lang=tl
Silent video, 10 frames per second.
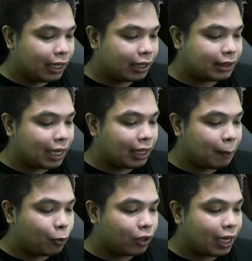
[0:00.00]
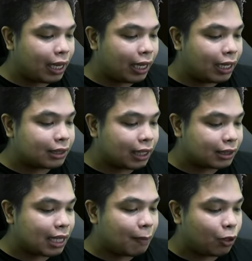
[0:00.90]
Isang libro na lang yan.
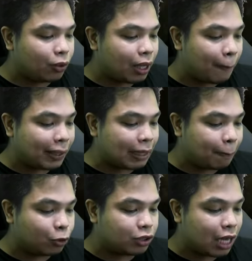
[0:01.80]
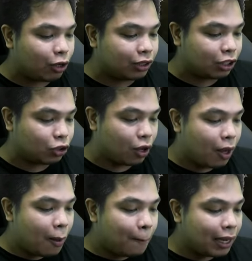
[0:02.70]
Sinasabi ko na. Patapos na ako dito.
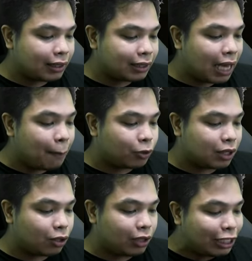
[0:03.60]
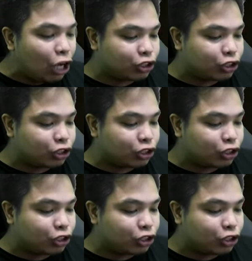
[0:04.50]
Pag natapos ako dito.